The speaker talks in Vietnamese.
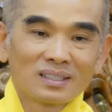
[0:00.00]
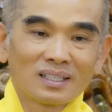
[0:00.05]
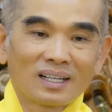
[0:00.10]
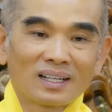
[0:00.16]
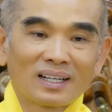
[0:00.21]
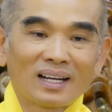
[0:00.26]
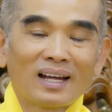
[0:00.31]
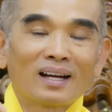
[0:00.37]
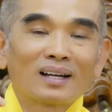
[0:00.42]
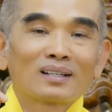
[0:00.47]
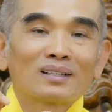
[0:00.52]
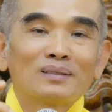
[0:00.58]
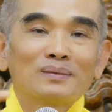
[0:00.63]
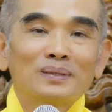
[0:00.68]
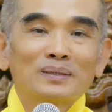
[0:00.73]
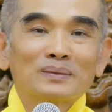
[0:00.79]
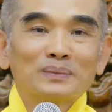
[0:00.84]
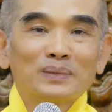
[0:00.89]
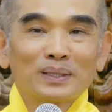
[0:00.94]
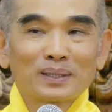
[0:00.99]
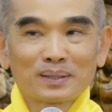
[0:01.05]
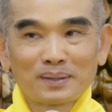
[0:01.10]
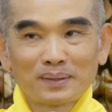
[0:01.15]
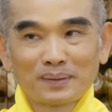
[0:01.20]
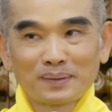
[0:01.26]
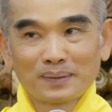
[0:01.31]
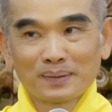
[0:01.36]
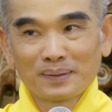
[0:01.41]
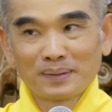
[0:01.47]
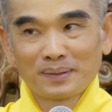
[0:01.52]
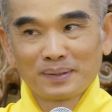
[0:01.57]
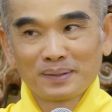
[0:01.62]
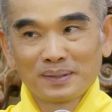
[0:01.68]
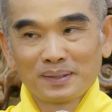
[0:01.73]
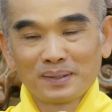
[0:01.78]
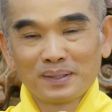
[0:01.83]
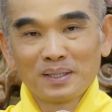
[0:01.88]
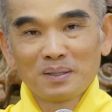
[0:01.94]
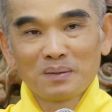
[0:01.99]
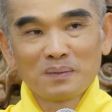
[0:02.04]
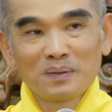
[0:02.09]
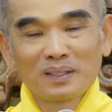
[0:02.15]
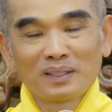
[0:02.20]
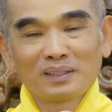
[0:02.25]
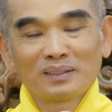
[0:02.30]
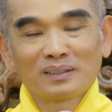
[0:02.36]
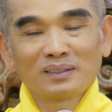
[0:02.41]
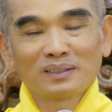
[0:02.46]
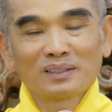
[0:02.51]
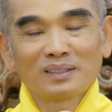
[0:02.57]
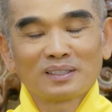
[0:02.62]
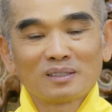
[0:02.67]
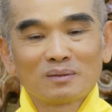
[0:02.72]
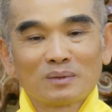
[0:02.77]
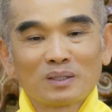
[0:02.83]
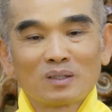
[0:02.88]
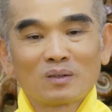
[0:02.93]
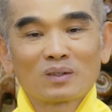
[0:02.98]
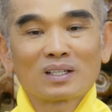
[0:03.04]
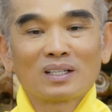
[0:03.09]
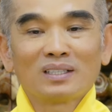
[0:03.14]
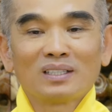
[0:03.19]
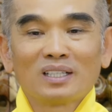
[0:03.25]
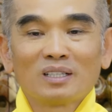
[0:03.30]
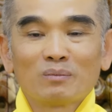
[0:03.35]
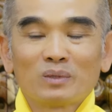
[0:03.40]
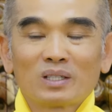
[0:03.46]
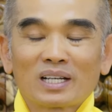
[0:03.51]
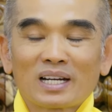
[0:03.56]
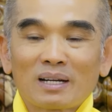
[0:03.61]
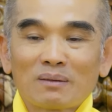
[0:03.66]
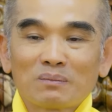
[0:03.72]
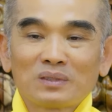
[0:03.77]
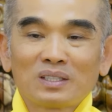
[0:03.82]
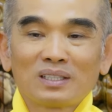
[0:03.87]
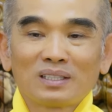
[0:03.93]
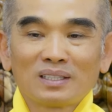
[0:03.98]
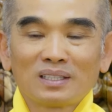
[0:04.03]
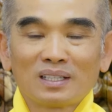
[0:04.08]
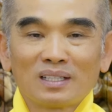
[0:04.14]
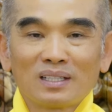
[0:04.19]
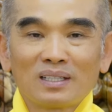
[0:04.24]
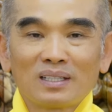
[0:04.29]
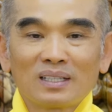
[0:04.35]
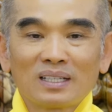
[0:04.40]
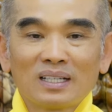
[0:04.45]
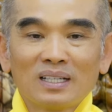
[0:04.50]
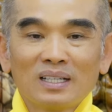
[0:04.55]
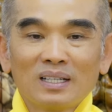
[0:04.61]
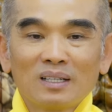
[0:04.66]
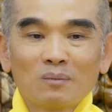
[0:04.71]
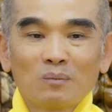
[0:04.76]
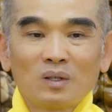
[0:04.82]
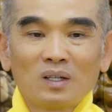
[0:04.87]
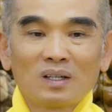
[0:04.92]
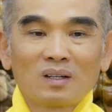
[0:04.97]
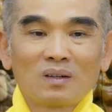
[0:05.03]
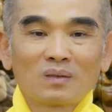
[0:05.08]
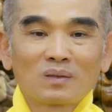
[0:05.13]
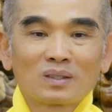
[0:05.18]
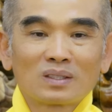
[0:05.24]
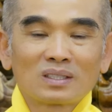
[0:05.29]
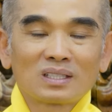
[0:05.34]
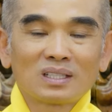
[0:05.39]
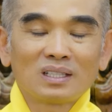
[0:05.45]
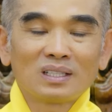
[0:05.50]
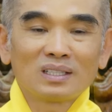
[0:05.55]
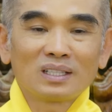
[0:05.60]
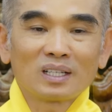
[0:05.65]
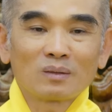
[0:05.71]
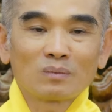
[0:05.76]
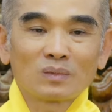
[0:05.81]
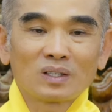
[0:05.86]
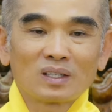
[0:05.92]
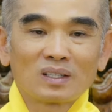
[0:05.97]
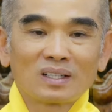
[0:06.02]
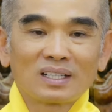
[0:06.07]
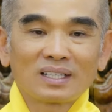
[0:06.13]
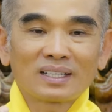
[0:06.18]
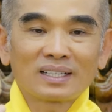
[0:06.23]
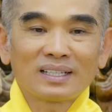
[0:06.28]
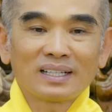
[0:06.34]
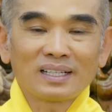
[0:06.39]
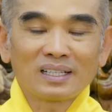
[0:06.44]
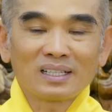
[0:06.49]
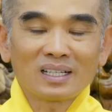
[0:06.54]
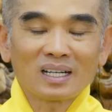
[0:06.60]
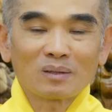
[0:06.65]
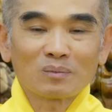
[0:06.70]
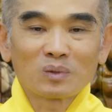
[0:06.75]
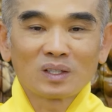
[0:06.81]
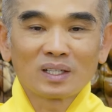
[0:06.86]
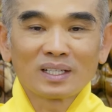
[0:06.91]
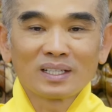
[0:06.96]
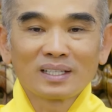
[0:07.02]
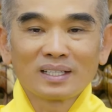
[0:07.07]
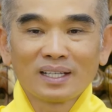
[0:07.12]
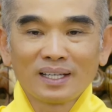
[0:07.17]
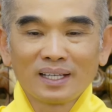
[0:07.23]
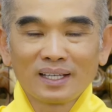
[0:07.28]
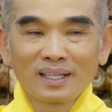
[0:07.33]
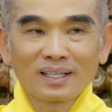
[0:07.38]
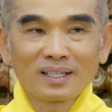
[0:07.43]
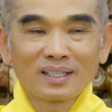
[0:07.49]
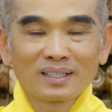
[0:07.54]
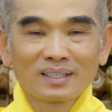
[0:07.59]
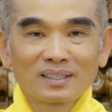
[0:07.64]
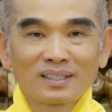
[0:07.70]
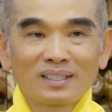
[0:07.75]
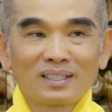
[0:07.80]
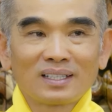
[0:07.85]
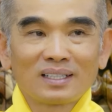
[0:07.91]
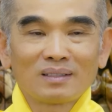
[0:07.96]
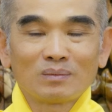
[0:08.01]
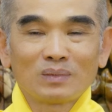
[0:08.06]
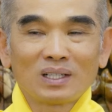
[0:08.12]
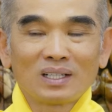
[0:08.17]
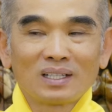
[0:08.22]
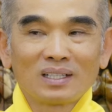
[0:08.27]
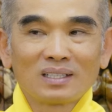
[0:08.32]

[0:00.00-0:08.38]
Là đã có phân biệt rồi. Nếu mình tưởng tượng là mình không khởi niệm, mình ham thích nó, mình không có khởi niệm là nó cái này nó đẹp hơn cái kia, tức là